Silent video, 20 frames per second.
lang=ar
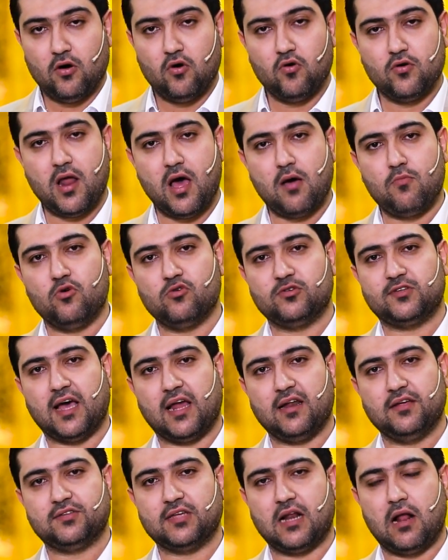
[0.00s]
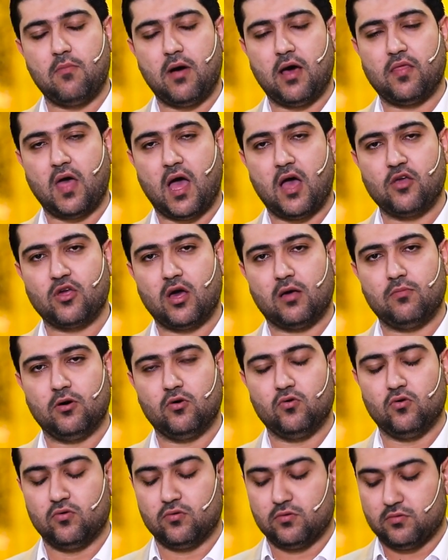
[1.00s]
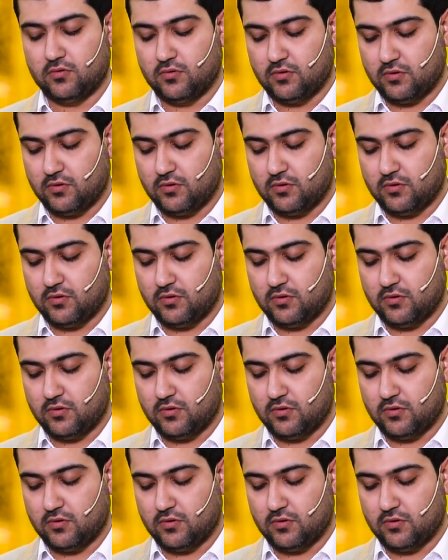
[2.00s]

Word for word: هنا موسى عليه السلام ماذا أجابه